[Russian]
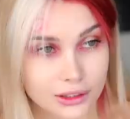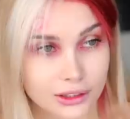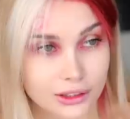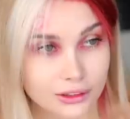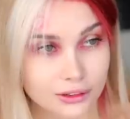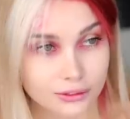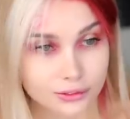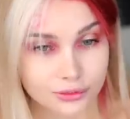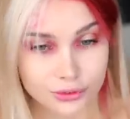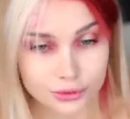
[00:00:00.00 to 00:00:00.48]
я,
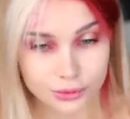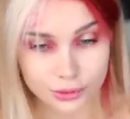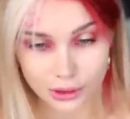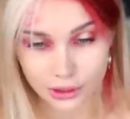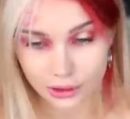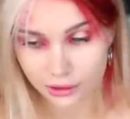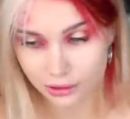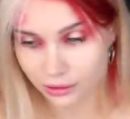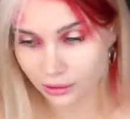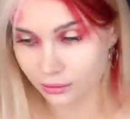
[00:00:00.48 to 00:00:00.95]

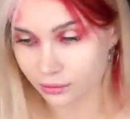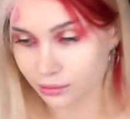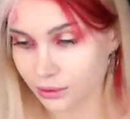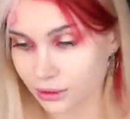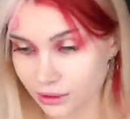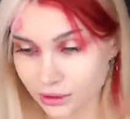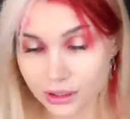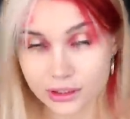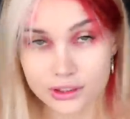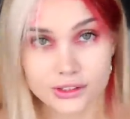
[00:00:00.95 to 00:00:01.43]
я, я,
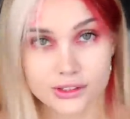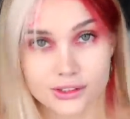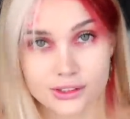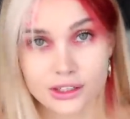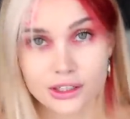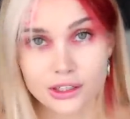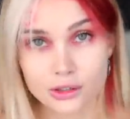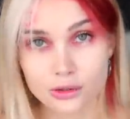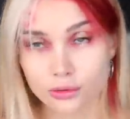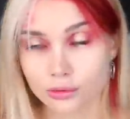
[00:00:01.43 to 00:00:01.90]
я не
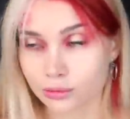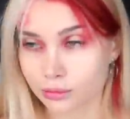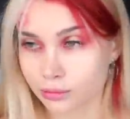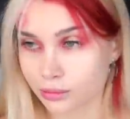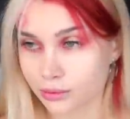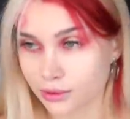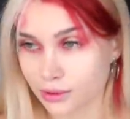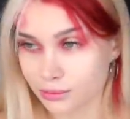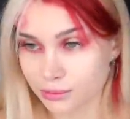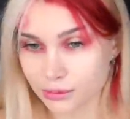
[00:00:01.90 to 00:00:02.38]
знаю.
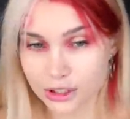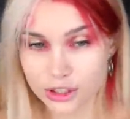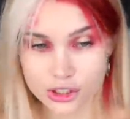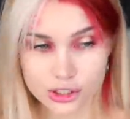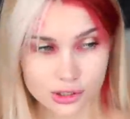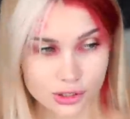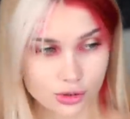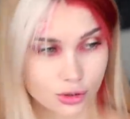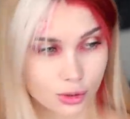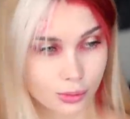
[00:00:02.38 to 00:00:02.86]
Я, мне
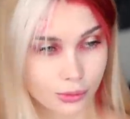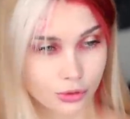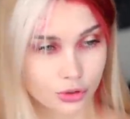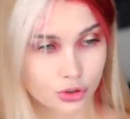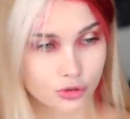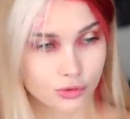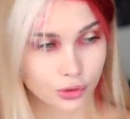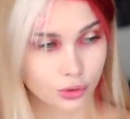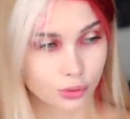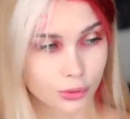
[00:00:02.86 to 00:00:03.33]
кажется, я скоро
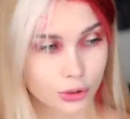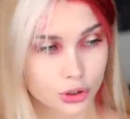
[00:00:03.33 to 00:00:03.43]
превращусь в одну